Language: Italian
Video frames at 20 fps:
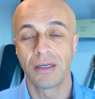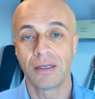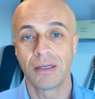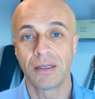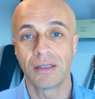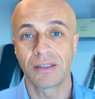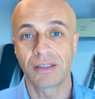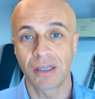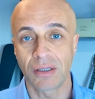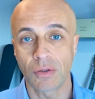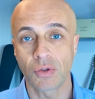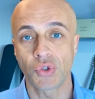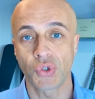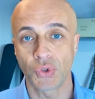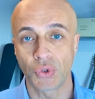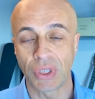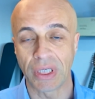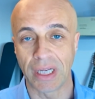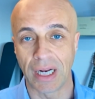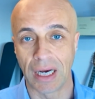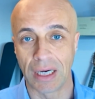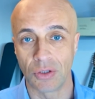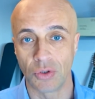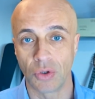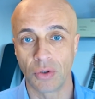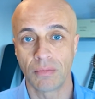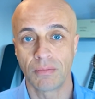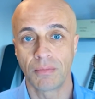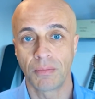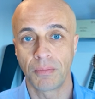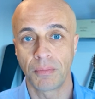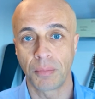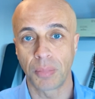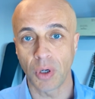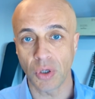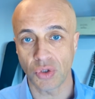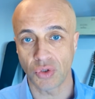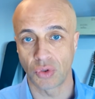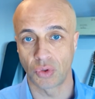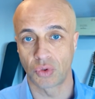Se non sono in grado,
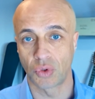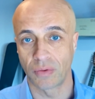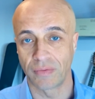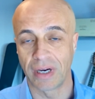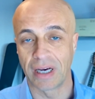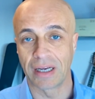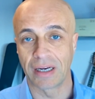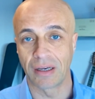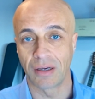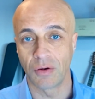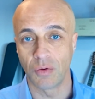posso trovare